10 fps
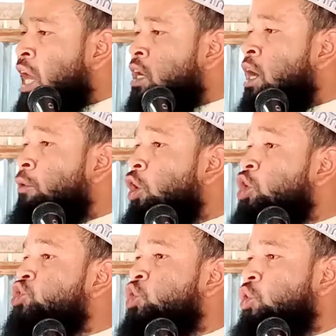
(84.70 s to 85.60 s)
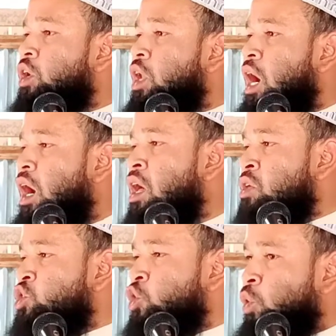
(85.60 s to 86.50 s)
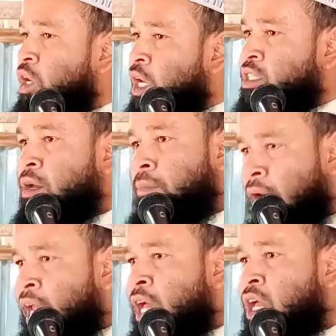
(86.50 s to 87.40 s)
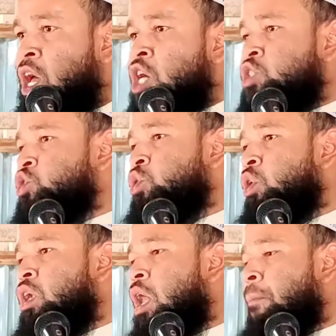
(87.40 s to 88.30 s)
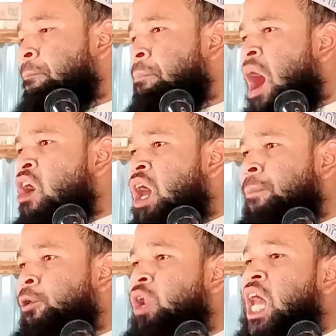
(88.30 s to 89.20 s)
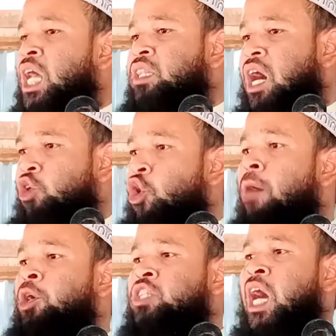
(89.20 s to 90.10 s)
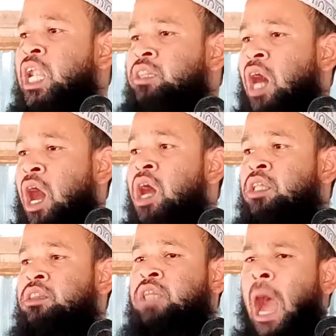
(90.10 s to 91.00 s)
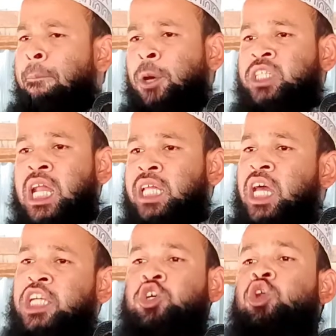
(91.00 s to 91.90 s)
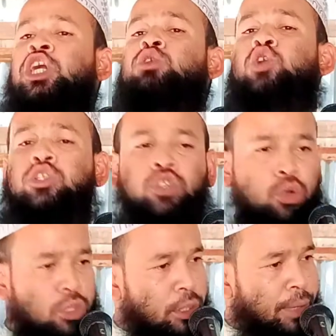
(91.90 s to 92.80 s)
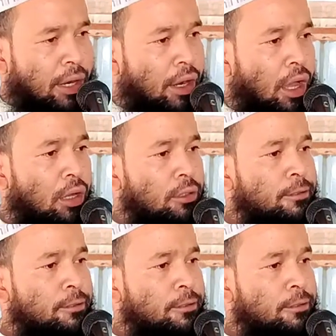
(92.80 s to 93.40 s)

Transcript: এর নাম হলো সুন্না সুন্না যে মানে সন্ন্যার পাওয়ারফুল আলাদা ক্ষমতা আলাদা দাপট আলাদা এই জন্য কেউ সহ্য করতে পারে না